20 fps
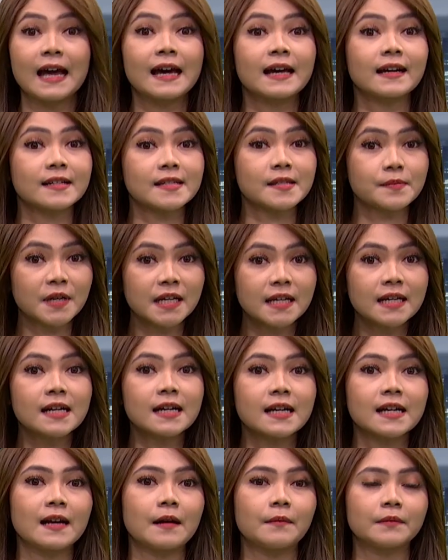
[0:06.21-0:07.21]
resmi
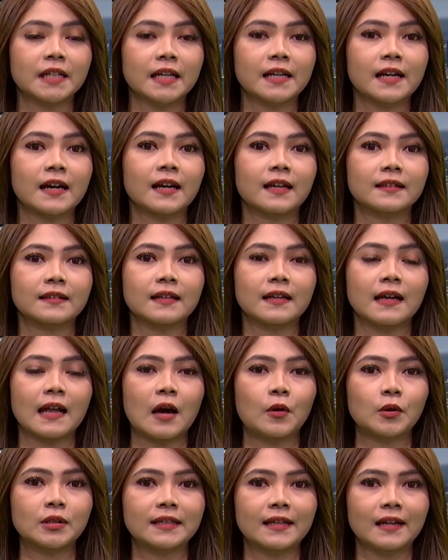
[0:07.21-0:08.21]
digenggam TNI Angkatan
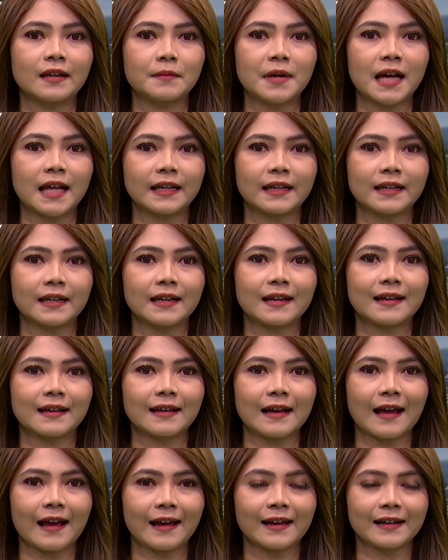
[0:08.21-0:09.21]
Laut dalam hal ini
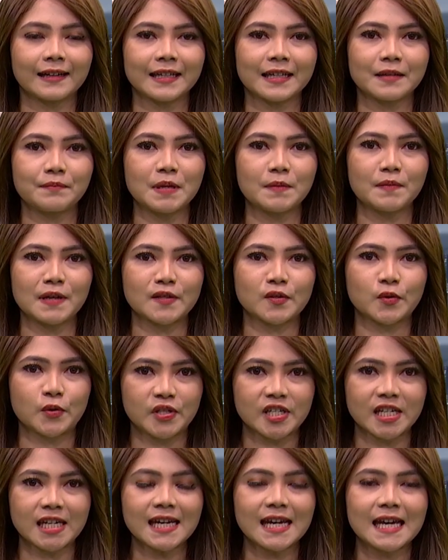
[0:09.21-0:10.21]
KRI Bima
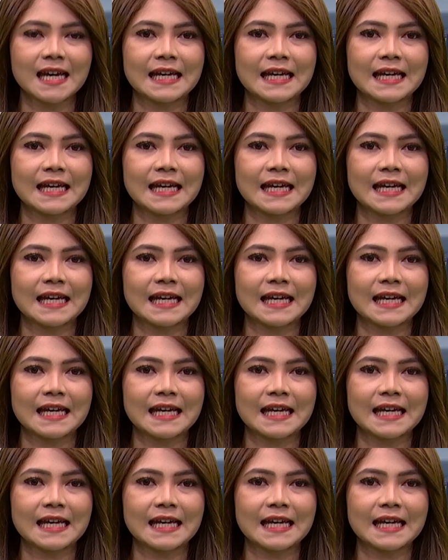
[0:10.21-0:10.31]
Suci